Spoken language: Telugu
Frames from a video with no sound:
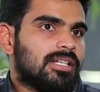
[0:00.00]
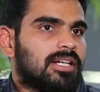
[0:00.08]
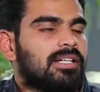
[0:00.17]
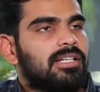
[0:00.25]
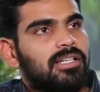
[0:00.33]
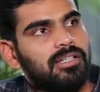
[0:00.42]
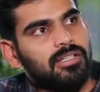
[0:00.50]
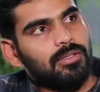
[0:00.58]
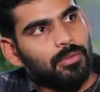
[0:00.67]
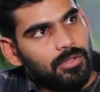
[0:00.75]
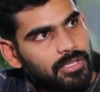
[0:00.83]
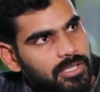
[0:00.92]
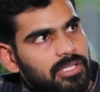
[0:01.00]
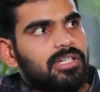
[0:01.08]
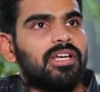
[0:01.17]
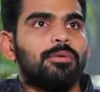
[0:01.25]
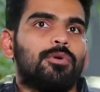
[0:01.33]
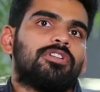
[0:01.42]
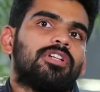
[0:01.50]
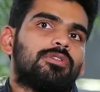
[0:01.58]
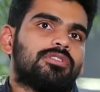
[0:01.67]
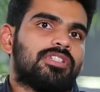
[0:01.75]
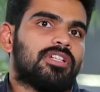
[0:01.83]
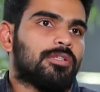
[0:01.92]
అంటే ఒకటండి ఐ వాంటెడ్
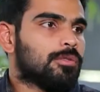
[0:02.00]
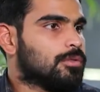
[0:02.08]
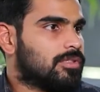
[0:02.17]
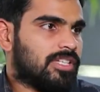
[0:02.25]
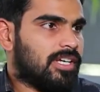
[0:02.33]
టు స్టిక్ ట్రూ టు ద